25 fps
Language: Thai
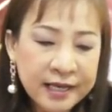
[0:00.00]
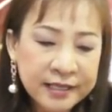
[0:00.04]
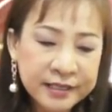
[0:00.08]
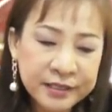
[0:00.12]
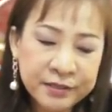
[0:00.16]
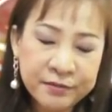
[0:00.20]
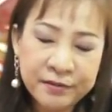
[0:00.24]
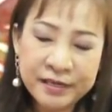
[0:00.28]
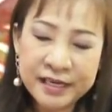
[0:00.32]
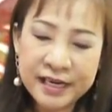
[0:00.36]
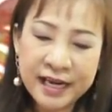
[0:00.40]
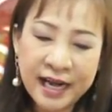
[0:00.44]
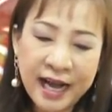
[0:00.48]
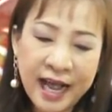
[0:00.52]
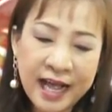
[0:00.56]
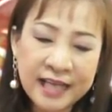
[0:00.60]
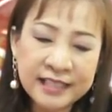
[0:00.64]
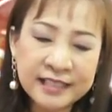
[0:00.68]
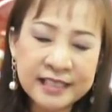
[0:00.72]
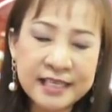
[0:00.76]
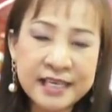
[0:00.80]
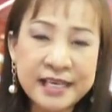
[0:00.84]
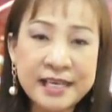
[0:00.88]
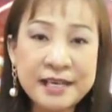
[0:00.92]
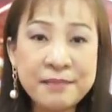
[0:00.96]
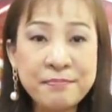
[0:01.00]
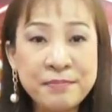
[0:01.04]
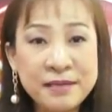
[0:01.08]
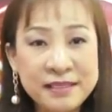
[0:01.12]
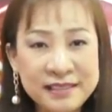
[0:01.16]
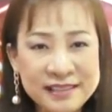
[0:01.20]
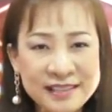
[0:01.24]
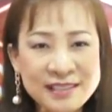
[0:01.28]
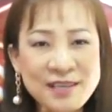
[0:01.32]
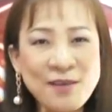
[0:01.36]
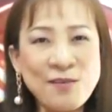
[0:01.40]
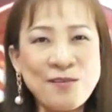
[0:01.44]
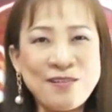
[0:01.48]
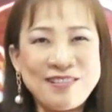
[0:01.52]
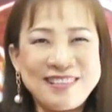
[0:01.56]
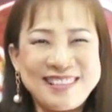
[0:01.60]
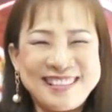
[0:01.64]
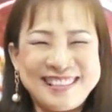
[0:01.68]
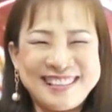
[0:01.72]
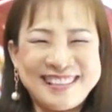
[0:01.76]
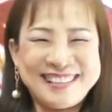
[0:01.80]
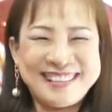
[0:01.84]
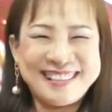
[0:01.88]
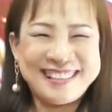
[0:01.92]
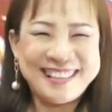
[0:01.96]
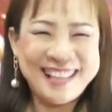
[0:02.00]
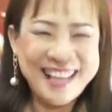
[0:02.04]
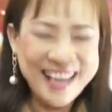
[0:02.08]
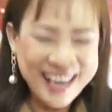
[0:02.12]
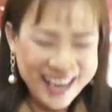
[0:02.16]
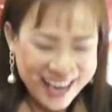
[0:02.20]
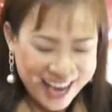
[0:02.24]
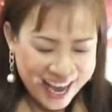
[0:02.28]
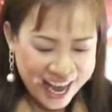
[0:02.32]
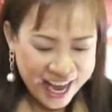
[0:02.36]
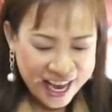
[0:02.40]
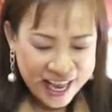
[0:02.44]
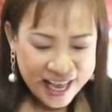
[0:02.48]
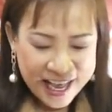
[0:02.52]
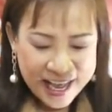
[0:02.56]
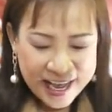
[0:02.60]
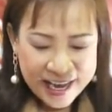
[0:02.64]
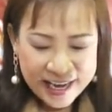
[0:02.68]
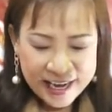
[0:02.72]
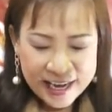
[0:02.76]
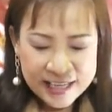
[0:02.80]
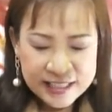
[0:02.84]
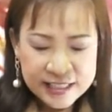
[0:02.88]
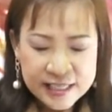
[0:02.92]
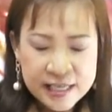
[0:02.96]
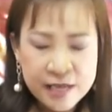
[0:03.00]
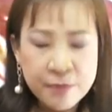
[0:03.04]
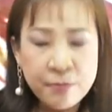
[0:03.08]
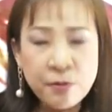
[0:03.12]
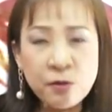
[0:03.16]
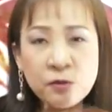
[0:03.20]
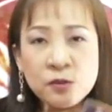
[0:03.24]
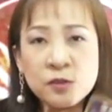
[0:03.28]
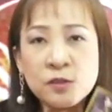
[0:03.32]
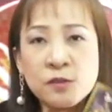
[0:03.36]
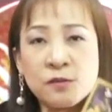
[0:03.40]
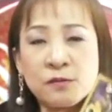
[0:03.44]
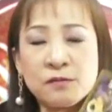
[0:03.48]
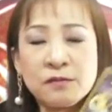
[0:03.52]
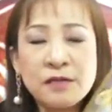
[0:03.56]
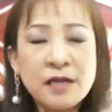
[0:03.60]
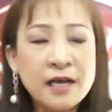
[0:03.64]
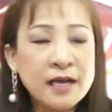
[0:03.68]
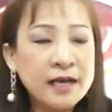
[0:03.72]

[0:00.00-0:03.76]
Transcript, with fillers: ส่วนราศีพฤษภนะคะราศีพฤษภ